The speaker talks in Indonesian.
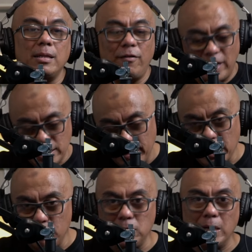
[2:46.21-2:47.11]
kita flashback
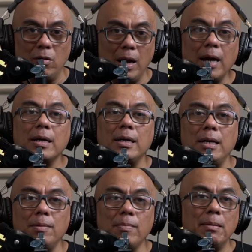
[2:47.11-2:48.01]
lebih jauh
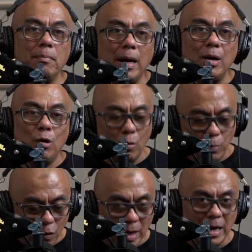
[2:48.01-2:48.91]
lagi, memang
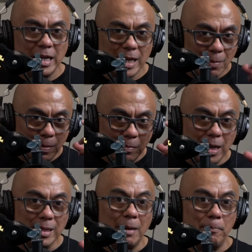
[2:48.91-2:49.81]
hubungan antara
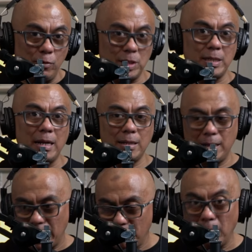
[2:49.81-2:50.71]
pemerintah pusat
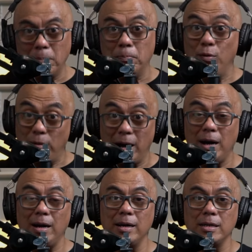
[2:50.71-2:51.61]
dengan
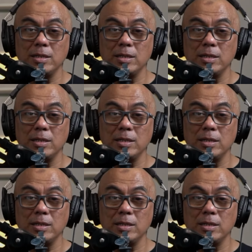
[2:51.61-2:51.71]
Papua